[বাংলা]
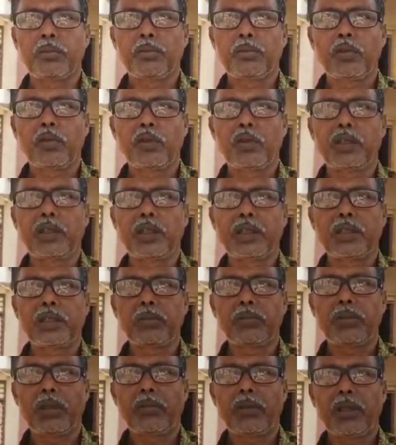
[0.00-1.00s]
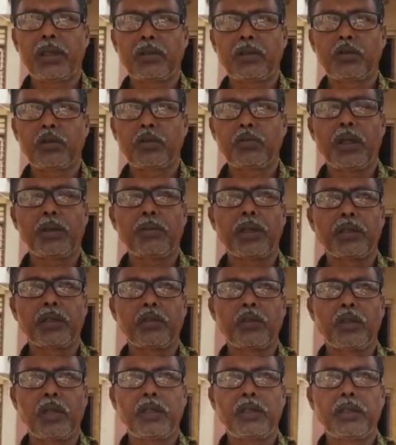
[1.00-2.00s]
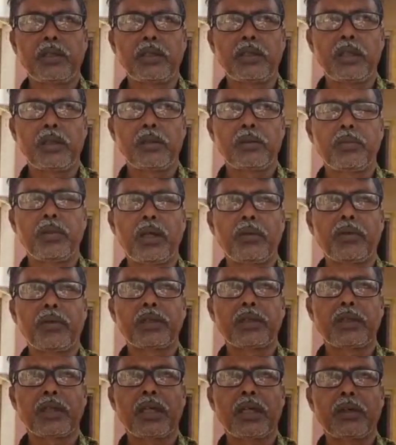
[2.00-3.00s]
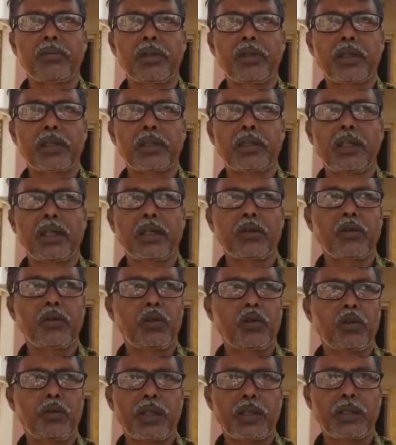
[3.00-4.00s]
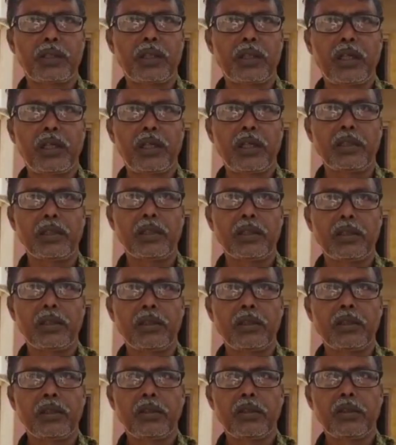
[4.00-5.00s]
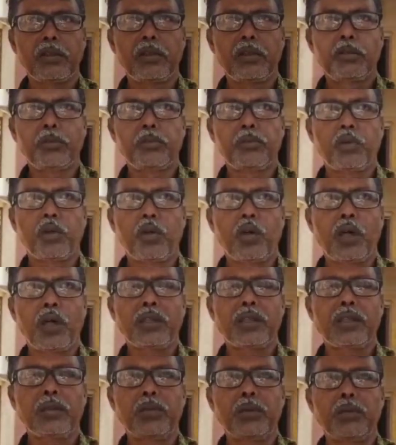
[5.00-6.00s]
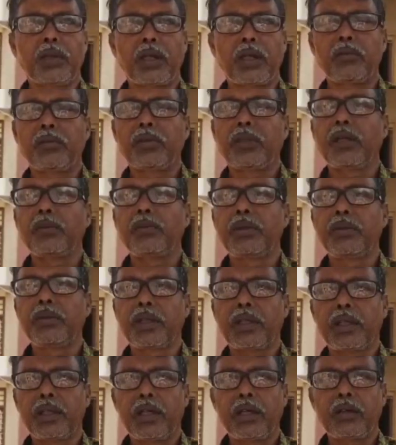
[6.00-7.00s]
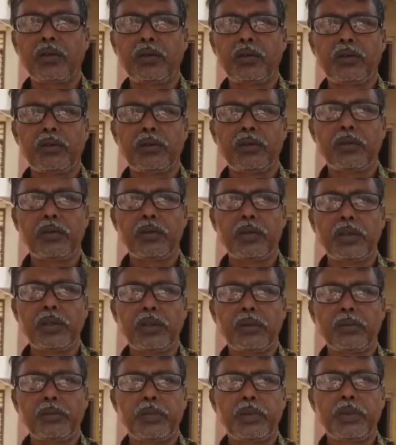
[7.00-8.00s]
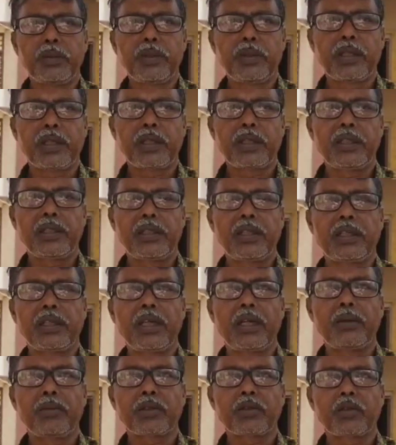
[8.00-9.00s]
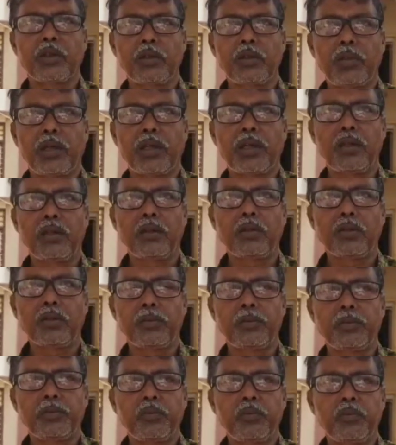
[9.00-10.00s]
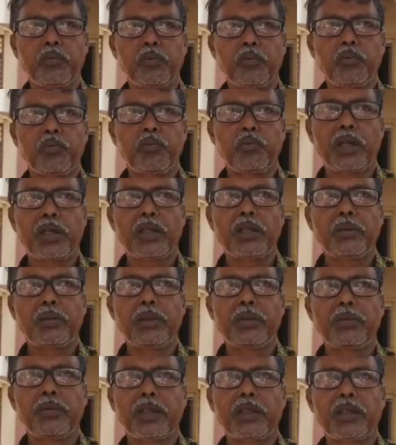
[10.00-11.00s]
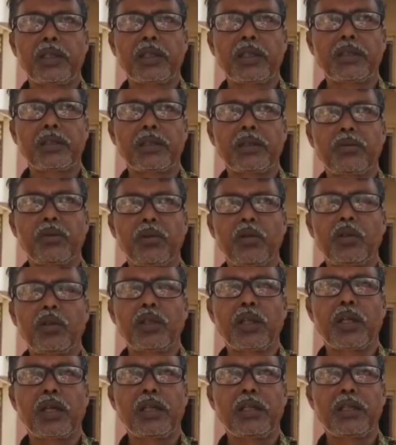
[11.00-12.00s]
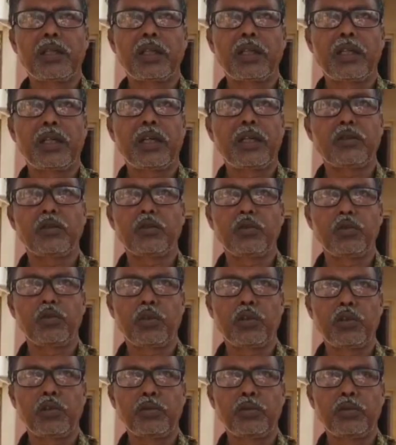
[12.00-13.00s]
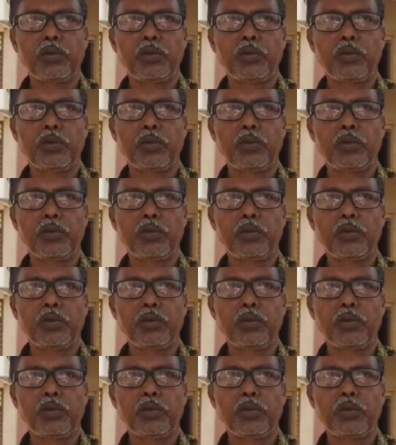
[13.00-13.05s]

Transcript: বলো ঠিক আছে বামা এসুক বামা তো নাই ওই বামা ছাড়া আপনার কি আর কোনো ওভারসিয়ার নেই বললো আছে বিমান আমি তাহলে বিমানকে ডাকো বিমানকে ডেকে আমার সঙ্গে পাঠালো পাঠিয়ে বিমান ডেকে এসে বললো যে কাল থেকে কাজ শুরু করে